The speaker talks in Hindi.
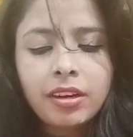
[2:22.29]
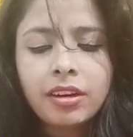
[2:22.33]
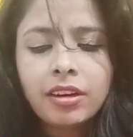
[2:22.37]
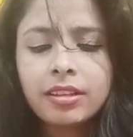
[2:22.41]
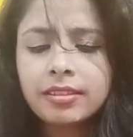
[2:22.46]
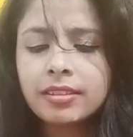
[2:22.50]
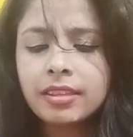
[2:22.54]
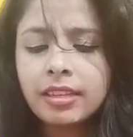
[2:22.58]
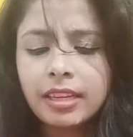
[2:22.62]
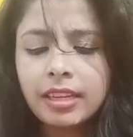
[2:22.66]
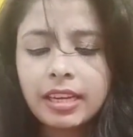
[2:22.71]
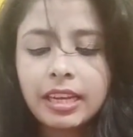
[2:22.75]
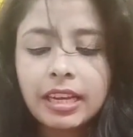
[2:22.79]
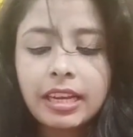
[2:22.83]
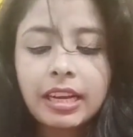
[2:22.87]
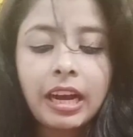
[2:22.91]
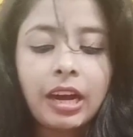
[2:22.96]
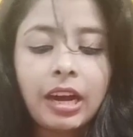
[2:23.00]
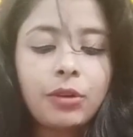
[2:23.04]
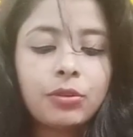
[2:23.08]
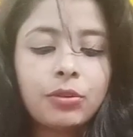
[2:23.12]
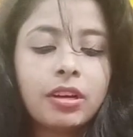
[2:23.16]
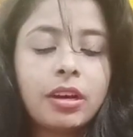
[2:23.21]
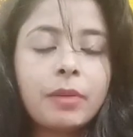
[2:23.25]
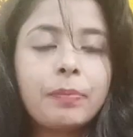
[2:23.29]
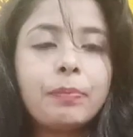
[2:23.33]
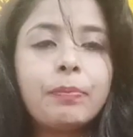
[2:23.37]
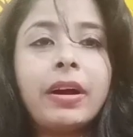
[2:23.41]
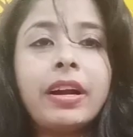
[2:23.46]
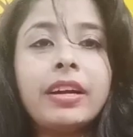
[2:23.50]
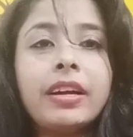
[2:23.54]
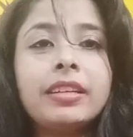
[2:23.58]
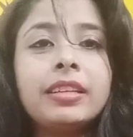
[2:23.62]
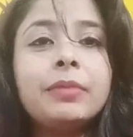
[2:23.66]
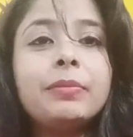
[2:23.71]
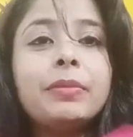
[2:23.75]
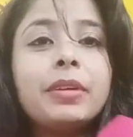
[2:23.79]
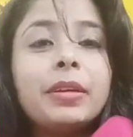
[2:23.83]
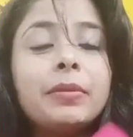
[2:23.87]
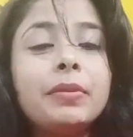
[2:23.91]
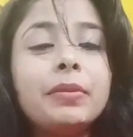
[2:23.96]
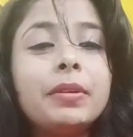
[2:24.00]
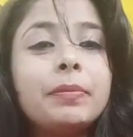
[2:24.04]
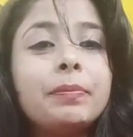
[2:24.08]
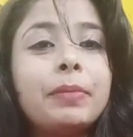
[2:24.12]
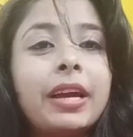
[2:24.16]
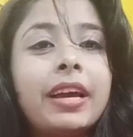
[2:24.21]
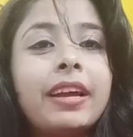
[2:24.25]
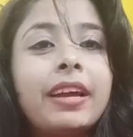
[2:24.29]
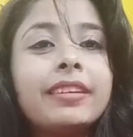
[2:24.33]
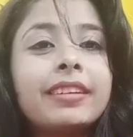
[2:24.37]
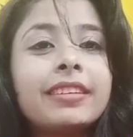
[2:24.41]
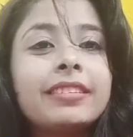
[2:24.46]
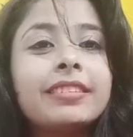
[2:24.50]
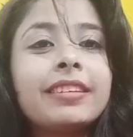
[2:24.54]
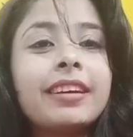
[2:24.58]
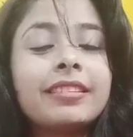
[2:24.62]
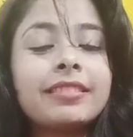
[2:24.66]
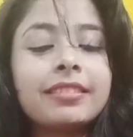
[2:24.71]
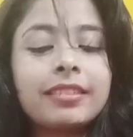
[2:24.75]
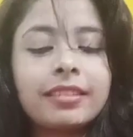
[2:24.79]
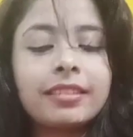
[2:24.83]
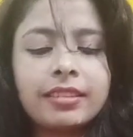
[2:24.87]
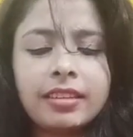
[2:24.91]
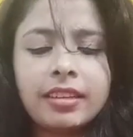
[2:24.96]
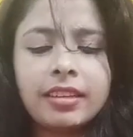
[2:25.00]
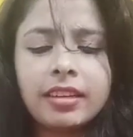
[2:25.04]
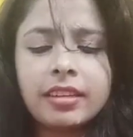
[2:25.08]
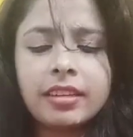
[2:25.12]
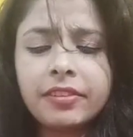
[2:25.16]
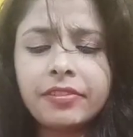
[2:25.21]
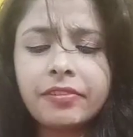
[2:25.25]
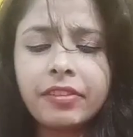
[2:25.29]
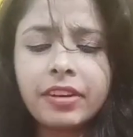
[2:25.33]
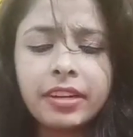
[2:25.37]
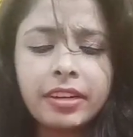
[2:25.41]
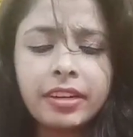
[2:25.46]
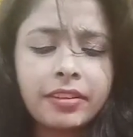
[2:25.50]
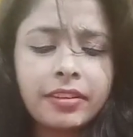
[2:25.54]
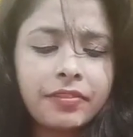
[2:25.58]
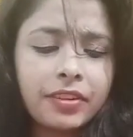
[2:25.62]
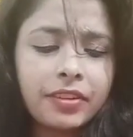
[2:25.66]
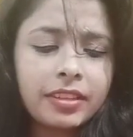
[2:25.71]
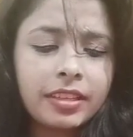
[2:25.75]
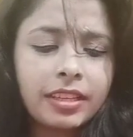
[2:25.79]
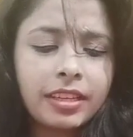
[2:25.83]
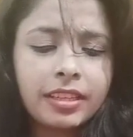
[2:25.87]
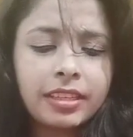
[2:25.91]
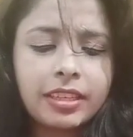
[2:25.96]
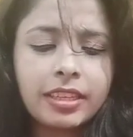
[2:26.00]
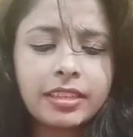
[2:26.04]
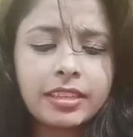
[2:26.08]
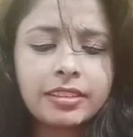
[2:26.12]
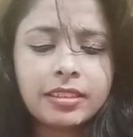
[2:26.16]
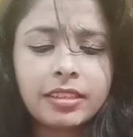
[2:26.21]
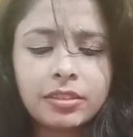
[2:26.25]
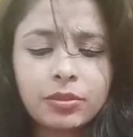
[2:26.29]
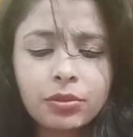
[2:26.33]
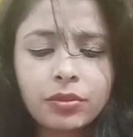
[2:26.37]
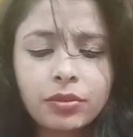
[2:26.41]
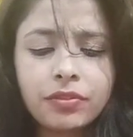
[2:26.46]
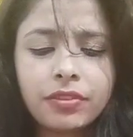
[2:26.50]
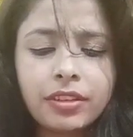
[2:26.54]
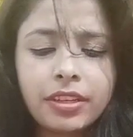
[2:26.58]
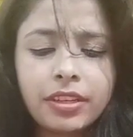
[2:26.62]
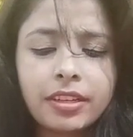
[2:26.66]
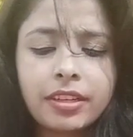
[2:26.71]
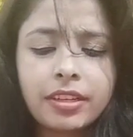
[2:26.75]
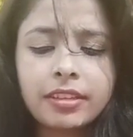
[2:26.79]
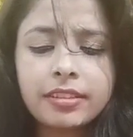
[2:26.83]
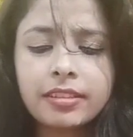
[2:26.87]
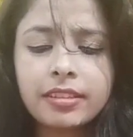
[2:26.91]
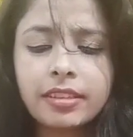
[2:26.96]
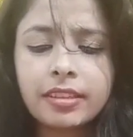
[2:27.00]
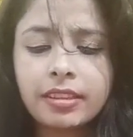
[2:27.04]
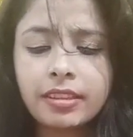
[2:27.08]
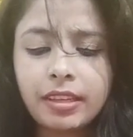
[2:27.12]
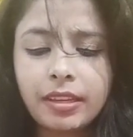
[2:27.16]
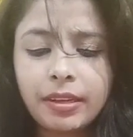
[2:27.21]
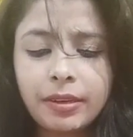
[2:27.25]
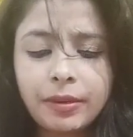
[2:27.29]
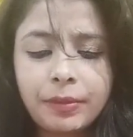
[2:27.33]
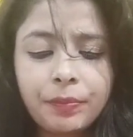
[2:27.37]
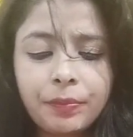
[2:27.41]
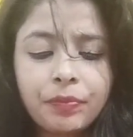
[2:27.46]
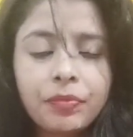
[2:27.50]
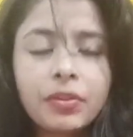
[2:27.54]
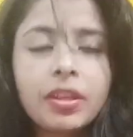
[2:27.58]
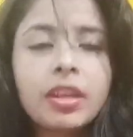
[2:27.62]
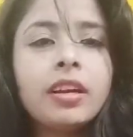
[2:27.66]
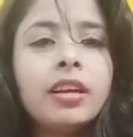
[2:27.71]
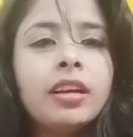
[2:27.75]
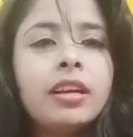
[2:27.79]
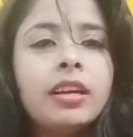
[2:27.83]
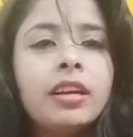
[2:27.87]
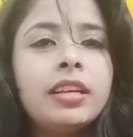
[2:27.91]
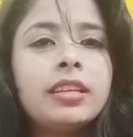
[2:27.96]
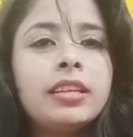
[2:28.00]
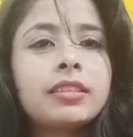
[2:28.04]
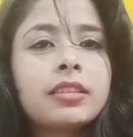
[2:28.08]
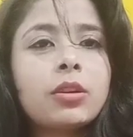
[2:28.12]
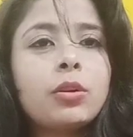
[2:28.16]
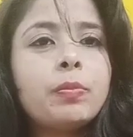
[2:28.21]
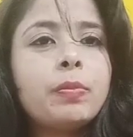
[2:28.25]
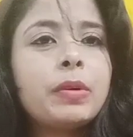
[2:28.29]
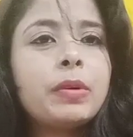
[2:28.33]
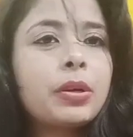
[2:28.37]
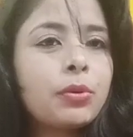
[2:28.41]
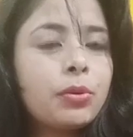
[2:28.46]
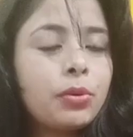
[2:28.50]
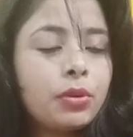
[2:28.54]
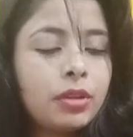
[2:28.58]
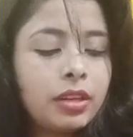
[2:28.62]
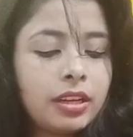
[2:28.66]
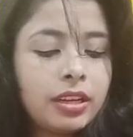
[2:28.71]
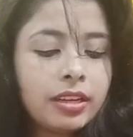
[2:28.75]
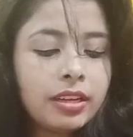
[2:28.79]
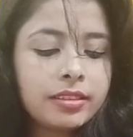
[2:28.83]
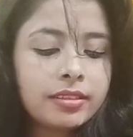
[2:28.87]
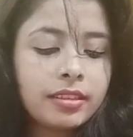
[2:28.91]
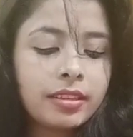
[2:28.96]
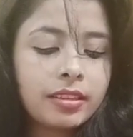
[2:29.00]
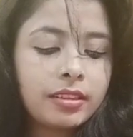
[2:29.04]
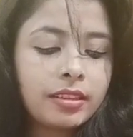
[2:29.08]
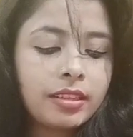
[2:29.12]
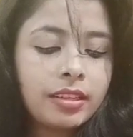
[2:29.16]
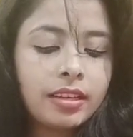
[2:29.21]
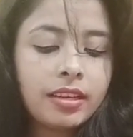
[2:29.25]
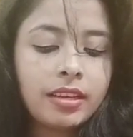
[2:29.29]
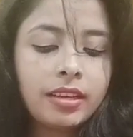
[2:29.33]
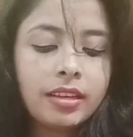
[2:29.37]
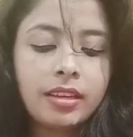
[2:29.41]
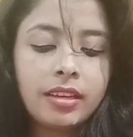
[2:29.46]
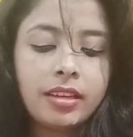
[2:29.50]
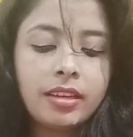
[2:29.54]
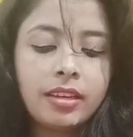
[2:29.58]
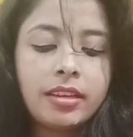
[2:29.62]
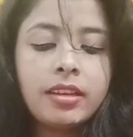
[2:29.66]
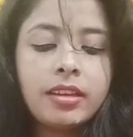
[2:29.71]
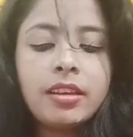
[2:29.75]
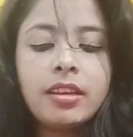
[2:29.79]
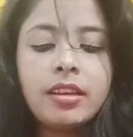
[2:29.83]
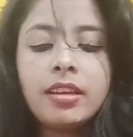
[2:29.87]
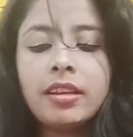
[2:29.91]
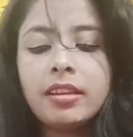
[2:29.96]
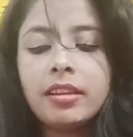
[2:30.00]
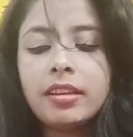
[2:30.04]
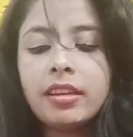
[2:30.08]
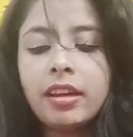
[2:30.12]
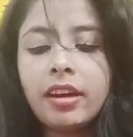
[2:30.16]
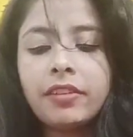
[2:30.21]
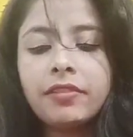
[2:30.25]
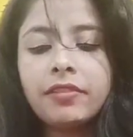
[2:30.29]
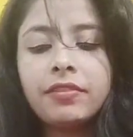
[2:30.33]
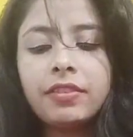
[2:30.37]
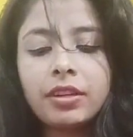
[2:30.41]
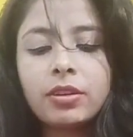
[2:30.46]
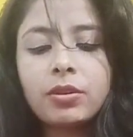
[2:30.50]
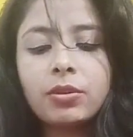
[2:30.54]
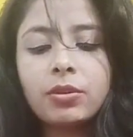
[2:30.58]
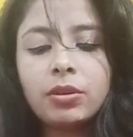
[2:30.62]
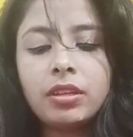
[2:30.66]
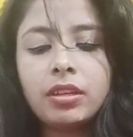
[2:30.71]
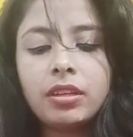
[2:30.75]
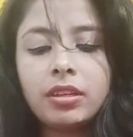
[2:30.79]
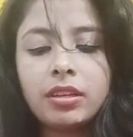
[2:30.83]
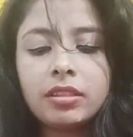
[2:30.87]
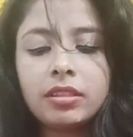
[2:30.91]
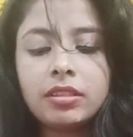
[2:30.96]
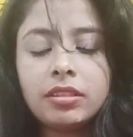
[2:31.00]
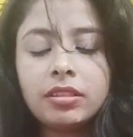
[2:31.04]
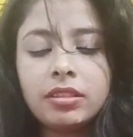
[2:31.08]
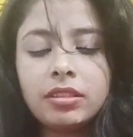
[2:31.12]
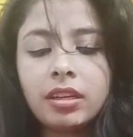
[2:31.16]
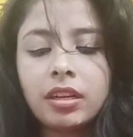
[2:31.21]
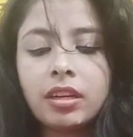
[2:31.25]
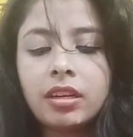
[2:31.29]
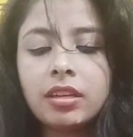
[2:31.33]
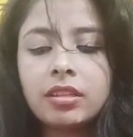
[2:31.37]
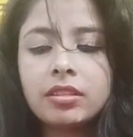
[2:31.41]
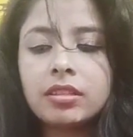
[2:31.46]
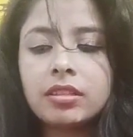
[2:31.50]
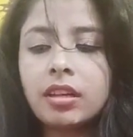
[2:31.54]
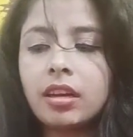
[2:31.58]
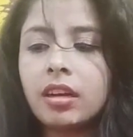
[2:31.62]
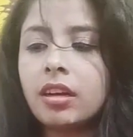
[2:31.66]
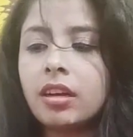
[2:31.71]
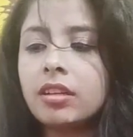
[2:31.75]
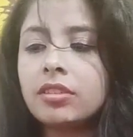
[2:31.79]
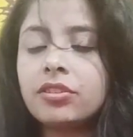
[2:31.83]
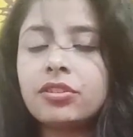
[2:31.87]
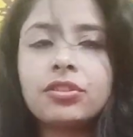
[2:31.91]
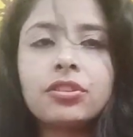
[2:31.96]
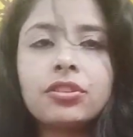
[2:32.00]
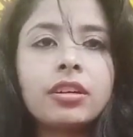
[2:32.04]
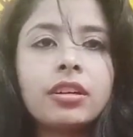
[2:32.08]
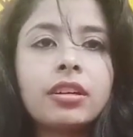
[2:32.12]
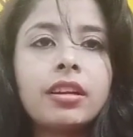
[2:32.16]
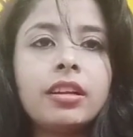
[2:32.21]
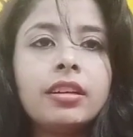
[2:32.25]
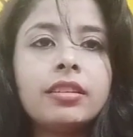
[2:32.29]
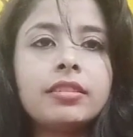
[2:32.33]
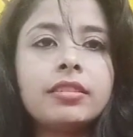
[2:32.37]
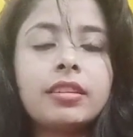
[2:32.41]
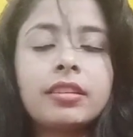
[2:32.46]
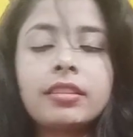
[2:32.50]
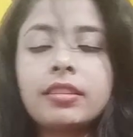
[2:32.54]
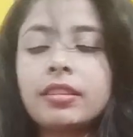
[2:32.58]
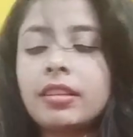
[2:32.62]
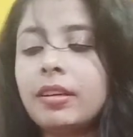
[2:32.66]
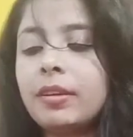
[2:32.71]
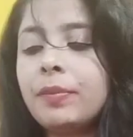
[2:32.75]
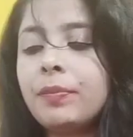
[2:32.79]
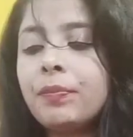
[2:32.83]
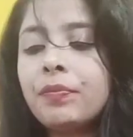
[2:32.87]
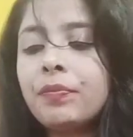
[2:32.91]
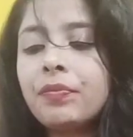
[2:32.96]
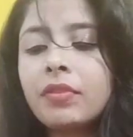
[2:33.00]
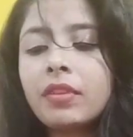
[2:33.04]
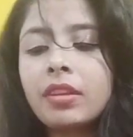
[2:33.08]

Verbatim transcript: और इस तरह के गाउन आप पार्टी में भी पहन के जा सकते हैं डिफरेंट डिफरेंट तरीके से इसको वेयर कर सकते हैं इसके ऊपर कोटी ले सकते हैं या फिर कोई अच्छा सा श्रग ले सकते हैं